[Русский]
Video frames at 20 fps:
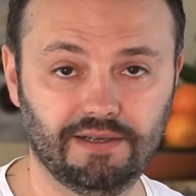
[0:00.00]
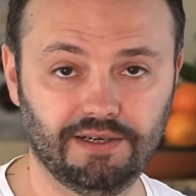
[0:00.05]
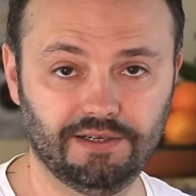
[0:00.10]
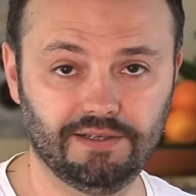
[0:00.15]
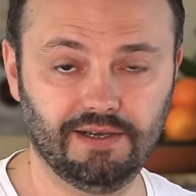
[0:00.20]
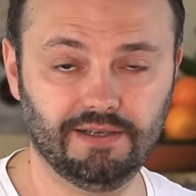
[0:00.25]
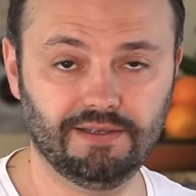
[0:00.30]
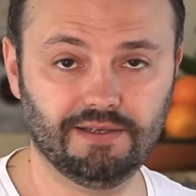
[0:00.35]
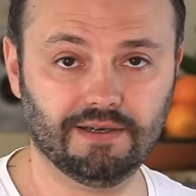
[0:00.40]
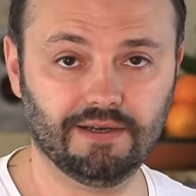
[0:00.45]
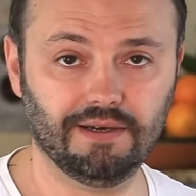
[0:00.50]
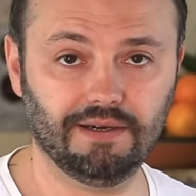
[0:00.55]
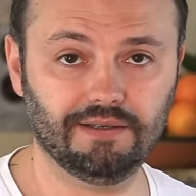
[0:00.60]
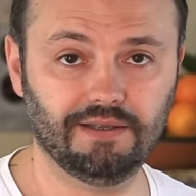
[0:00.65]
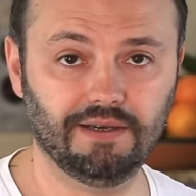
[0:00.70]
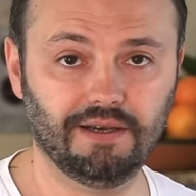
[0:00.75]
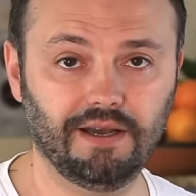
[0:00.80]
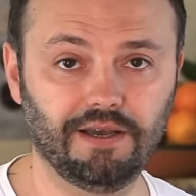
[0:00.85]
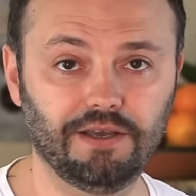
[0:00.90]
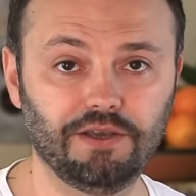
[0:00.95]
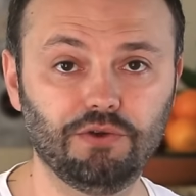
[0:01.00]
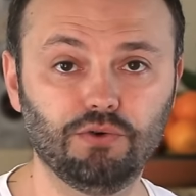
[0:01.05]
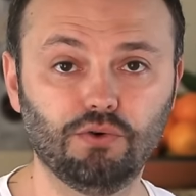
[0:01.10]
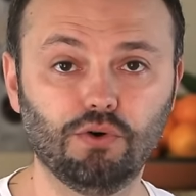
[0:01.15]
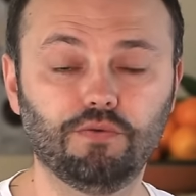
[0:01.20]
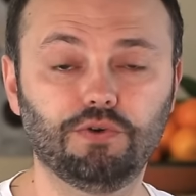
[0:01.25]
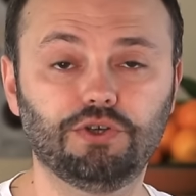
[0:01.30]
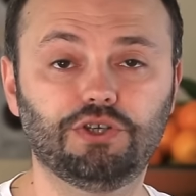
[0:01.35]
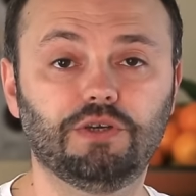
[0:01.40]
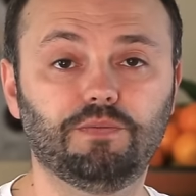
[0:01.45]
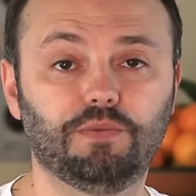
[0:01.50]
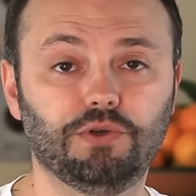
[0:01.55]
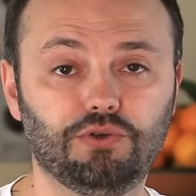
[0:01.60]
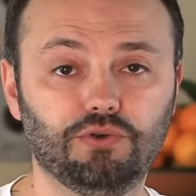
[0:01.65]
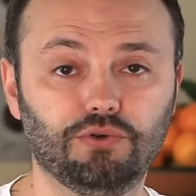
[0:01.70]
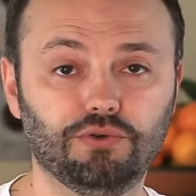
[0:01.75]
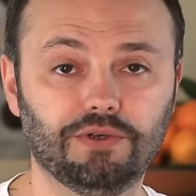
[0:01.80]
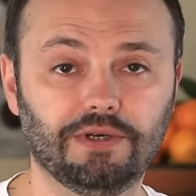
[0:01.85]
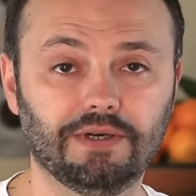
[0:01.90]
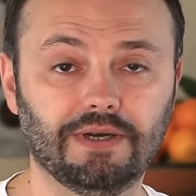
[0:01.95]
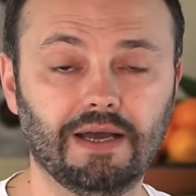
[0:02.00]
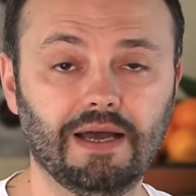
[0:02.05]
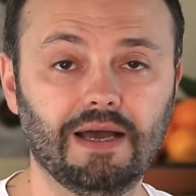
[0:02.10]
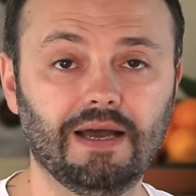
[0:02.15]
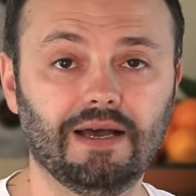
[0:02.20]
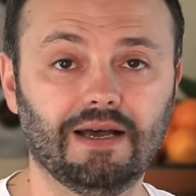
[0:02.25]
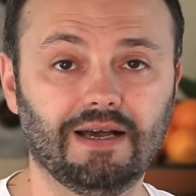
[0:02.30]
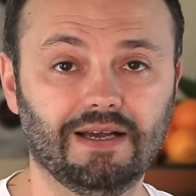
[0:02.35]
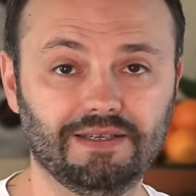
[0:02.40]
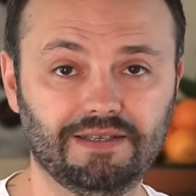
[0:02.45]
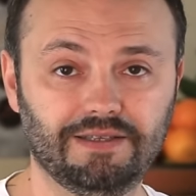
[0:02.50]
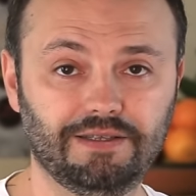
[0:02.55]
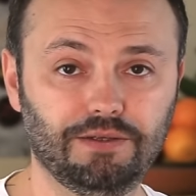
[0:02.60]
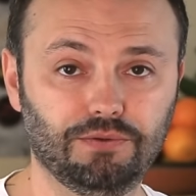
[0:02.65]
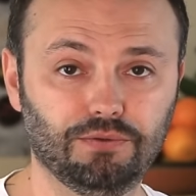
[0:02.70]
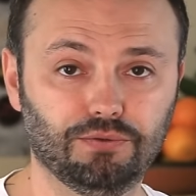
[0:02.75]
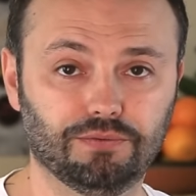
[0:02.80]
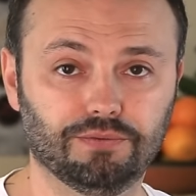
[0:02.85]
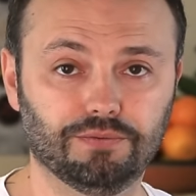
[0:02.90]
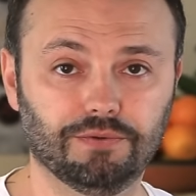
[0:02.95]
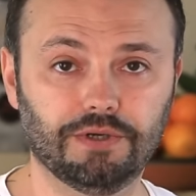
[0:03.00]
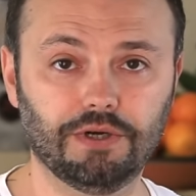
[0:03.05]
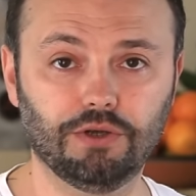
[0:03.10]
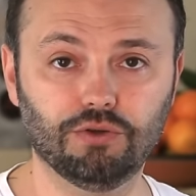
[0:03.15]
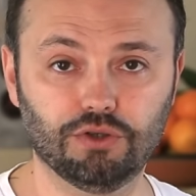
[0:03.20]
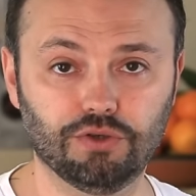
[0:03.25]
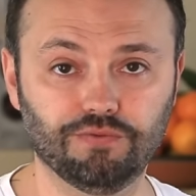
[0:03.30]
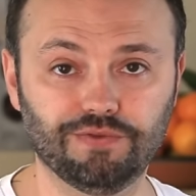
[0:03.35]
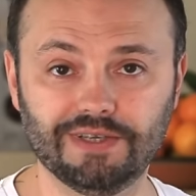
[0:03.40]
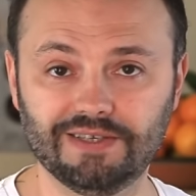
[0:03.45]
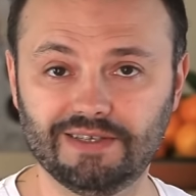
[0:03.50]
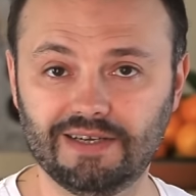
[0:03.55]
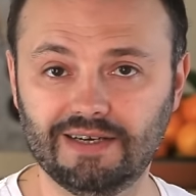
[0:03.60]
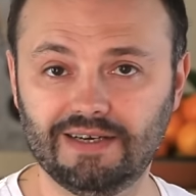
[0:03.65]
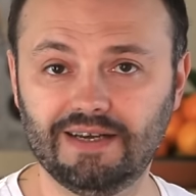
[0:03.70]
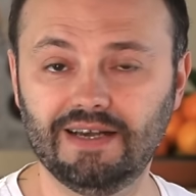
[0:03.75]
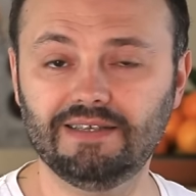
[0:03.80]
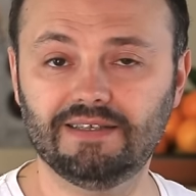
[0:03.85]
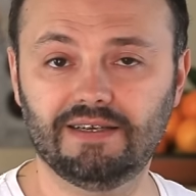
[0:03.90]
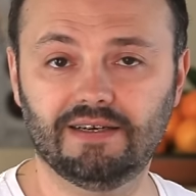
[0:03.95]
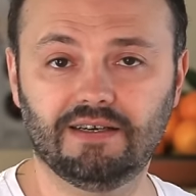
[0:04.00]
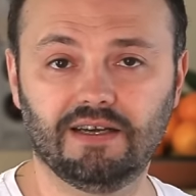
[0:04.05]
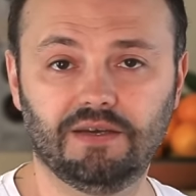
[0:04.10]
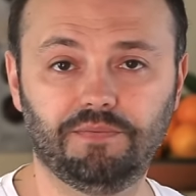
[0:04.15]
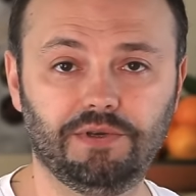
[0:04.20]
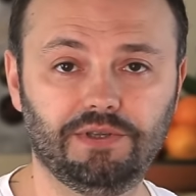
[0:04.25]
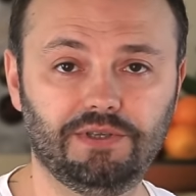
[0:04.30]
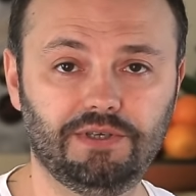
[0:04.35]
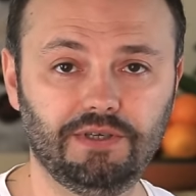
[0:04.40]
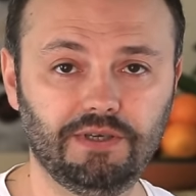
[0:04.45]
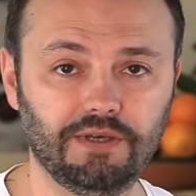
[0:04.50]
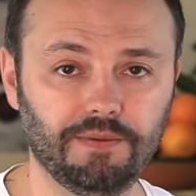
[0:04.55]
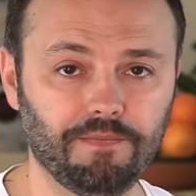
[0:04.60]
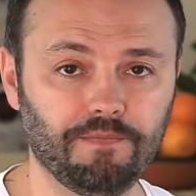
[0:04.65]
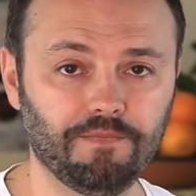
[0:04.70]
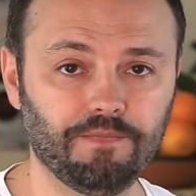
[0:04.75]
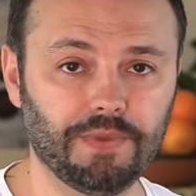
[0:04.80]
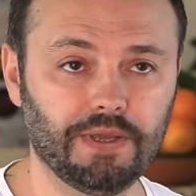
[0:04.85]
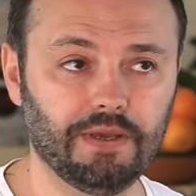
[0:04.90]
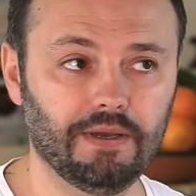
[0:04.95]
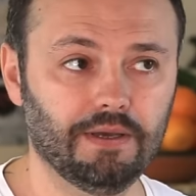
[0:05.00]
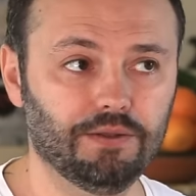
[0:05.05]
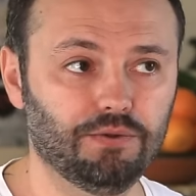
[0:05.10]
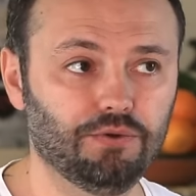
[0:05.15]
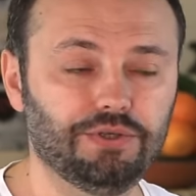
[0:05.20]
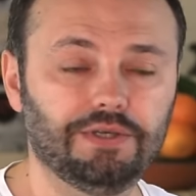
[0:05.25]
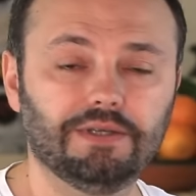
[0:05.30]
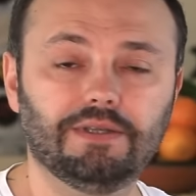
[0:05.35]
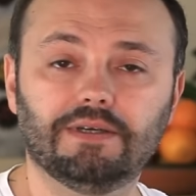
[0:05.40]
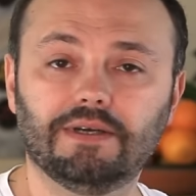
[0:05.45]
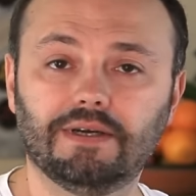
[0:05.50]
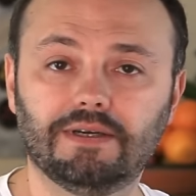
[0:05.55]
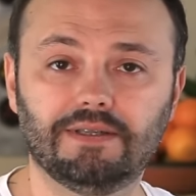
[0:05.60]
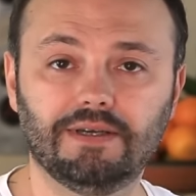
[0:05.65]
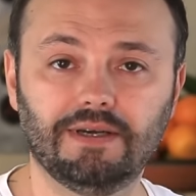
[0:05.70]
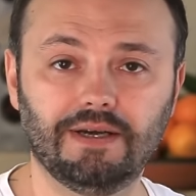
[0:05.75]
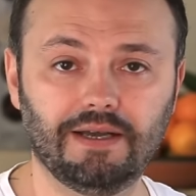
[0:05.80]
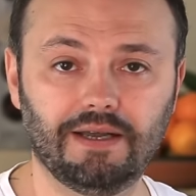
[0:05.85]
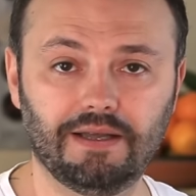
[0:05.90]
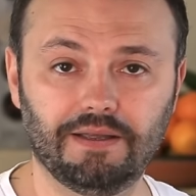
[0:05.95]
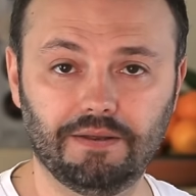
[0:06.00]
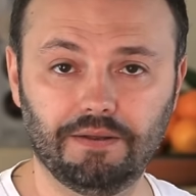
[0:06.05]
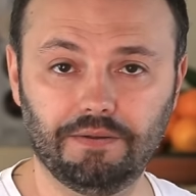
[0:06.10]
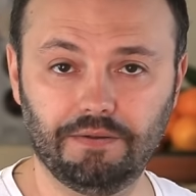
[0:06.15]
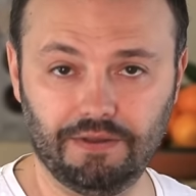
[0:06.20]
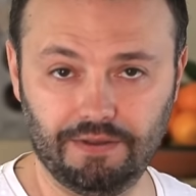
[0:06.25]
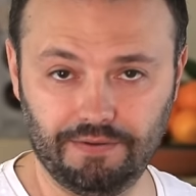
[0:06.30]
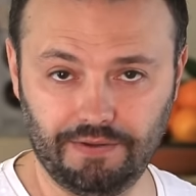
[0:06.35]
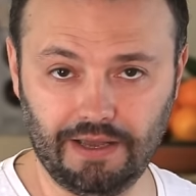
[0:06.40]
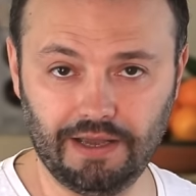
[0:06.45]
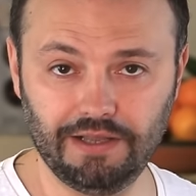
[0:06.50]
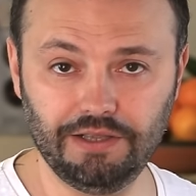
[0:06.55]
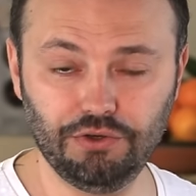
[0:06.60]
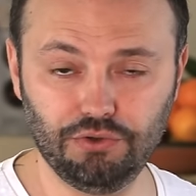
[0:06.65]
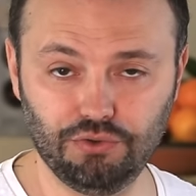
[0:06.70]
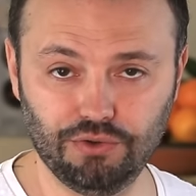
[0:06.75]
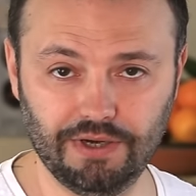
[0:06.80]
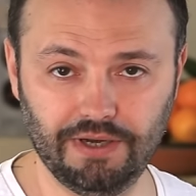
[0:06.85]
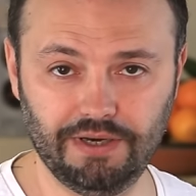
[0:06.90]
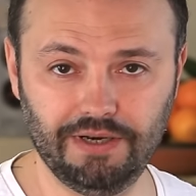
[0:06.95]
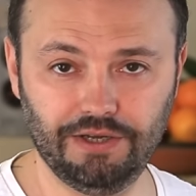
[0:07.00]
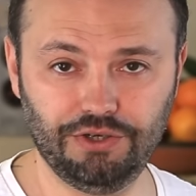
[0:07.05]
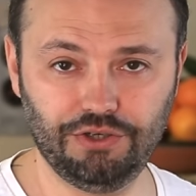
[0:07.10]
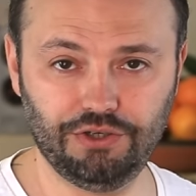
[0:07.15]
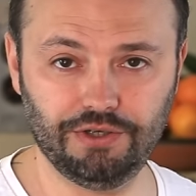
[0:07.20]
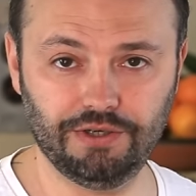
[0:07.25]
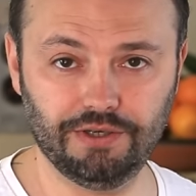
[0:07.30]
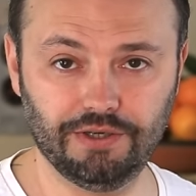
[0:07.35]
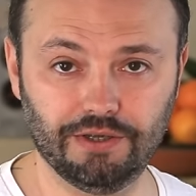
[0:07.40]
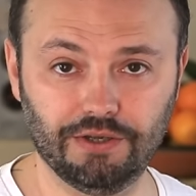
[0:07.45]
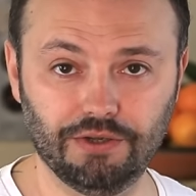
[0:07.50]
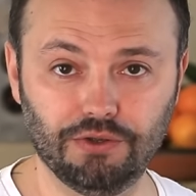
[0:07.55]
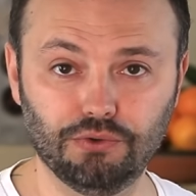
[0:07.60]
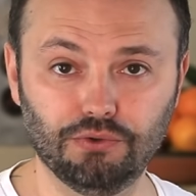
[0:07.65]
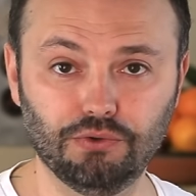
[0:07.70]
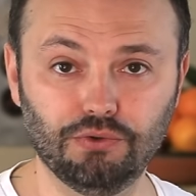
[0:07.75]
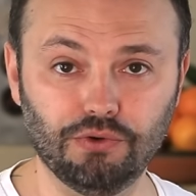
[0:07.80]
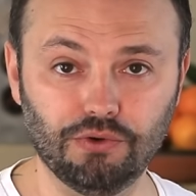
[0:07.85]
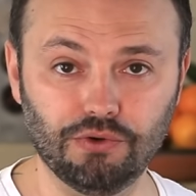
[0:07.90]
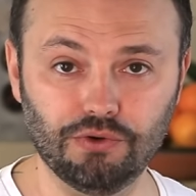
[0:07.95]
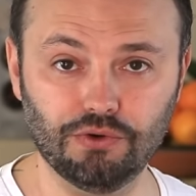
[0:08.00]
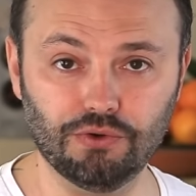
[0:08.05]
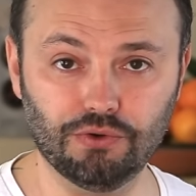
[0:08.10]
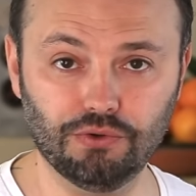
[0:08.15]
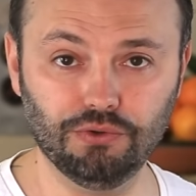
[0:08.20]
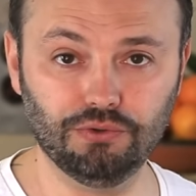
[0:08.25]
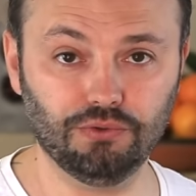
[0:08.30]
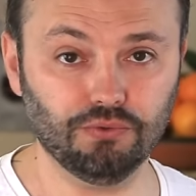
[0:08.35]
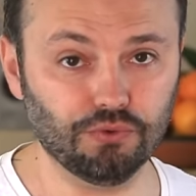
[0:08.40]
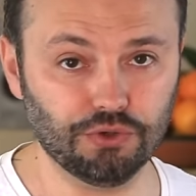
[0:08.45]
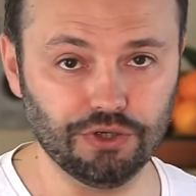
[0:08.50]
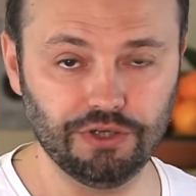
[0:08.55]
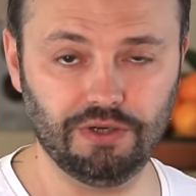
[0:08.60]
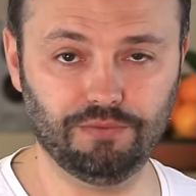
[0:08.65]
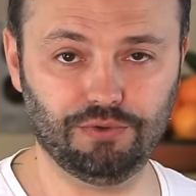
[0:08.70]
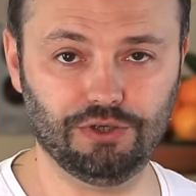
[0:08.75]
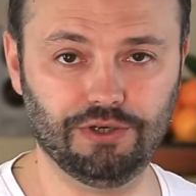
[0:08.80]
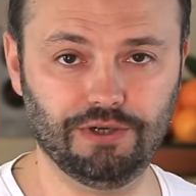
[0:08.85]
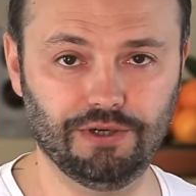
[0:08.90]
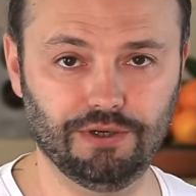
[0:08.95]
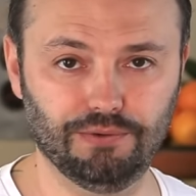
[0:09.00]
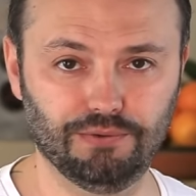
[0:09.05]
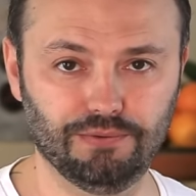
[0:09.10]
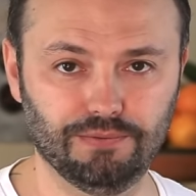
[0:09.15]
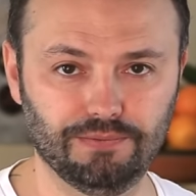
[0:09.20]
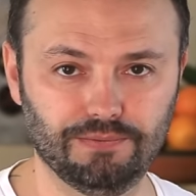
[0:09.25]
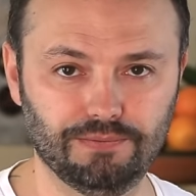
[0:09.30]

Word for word: дождаться, когда и овощи, и печенка остынут градусов до 40-45. То есть это когда они еще горячие, но рот уже не обжигают.